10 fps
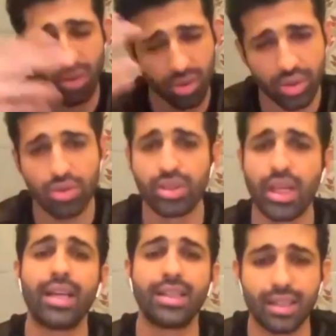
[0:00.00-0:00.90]
तो कोई
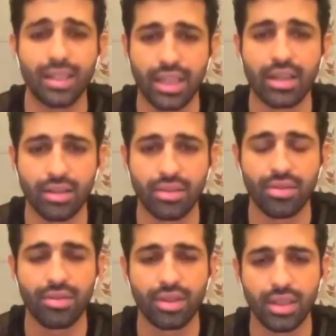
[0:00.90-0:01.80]
गुंजाइश ही नहीं है यू you
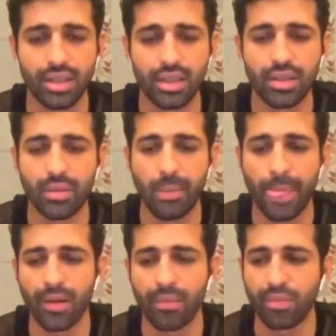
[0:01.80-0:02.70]
नो
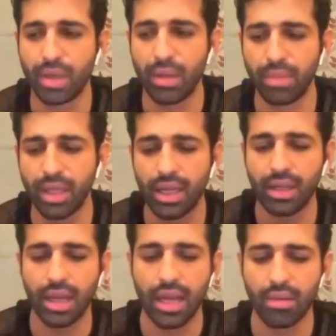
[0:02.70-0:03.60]
know, uh, मेरा
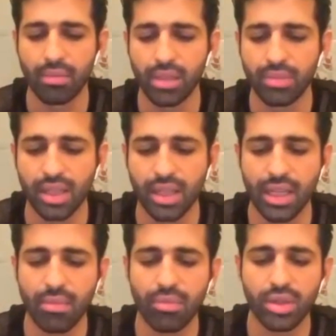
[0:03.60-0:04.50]
मतलब
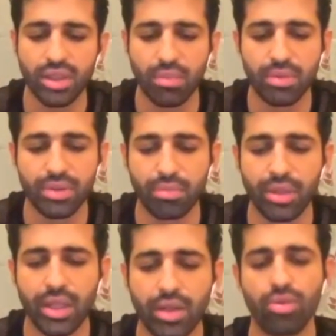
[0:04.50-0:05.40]
सलीम वो
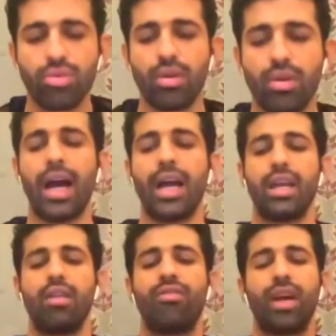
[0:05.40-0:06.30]
समबडी हु आई
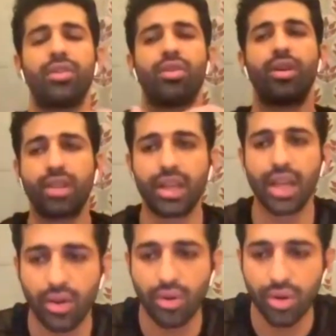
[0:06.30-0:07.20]
इफ आई थॉट दैट
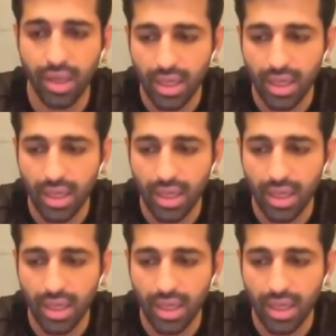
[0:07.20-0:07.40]
आई कुड